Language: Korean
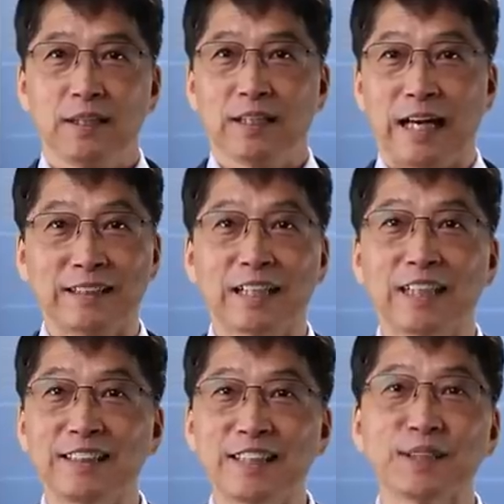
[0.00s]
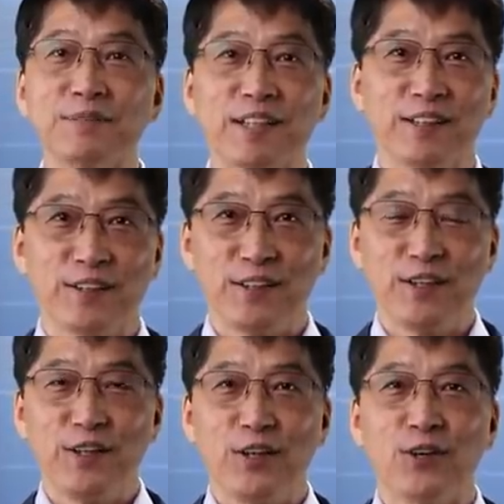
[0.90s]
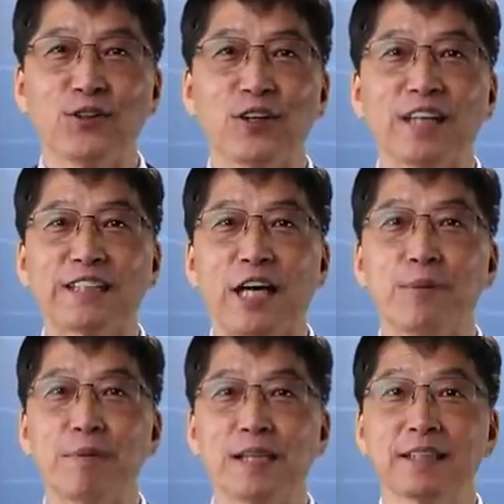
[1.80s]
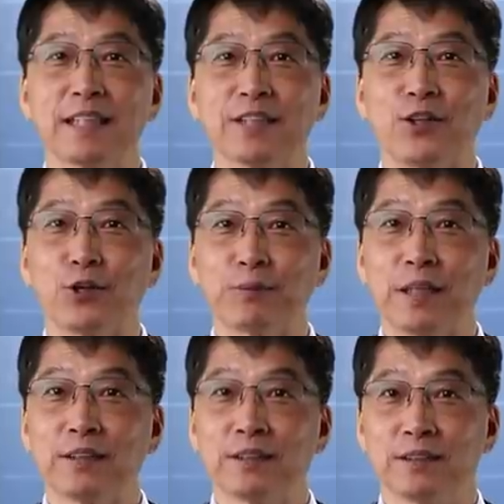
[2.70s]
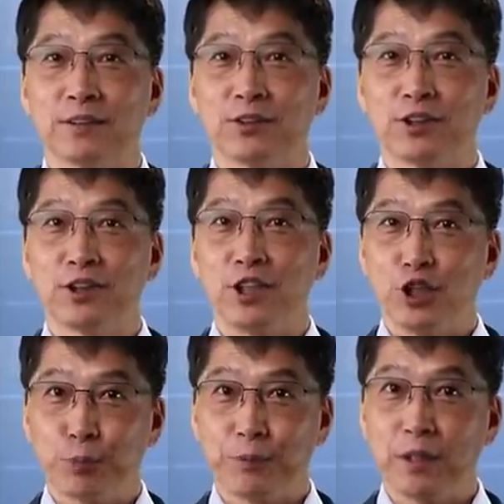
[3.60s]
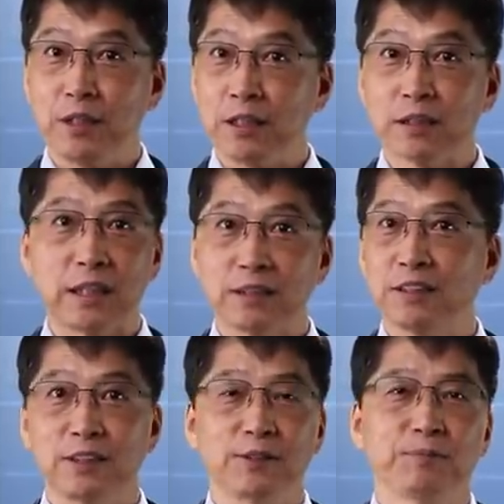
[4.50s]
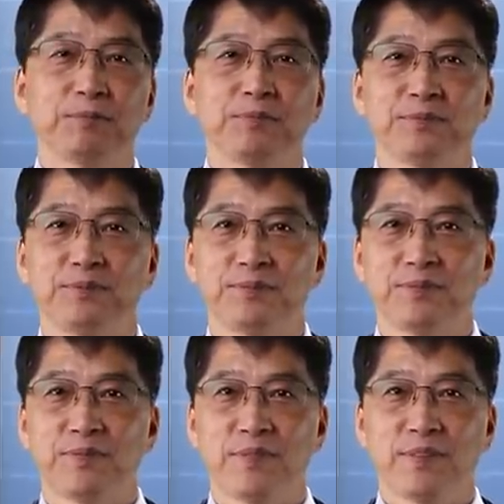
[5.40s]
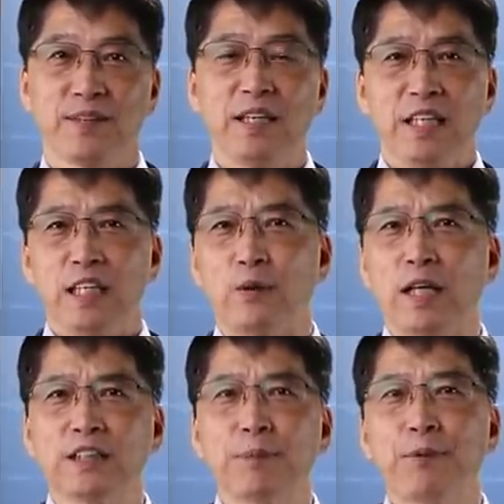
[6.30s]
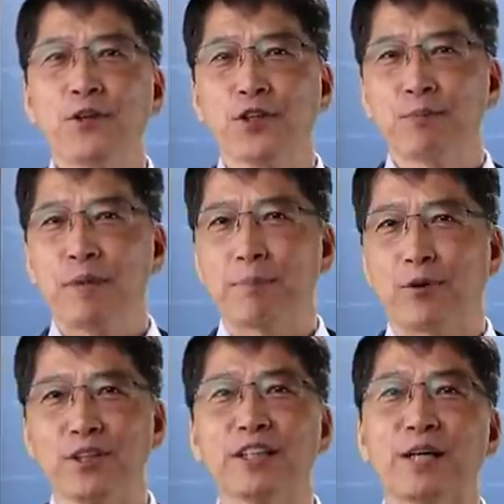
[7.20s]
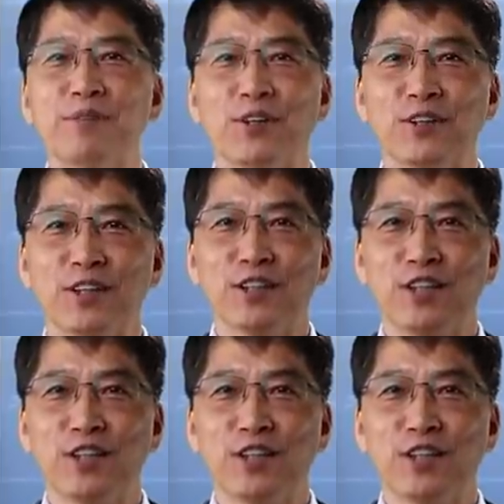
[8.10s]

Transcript: 간단한 예지만 언어가 자연 발생하기 어렵다는 것이 쉽게 이해되지 않으세요? 이와 같이 편견만 버린다면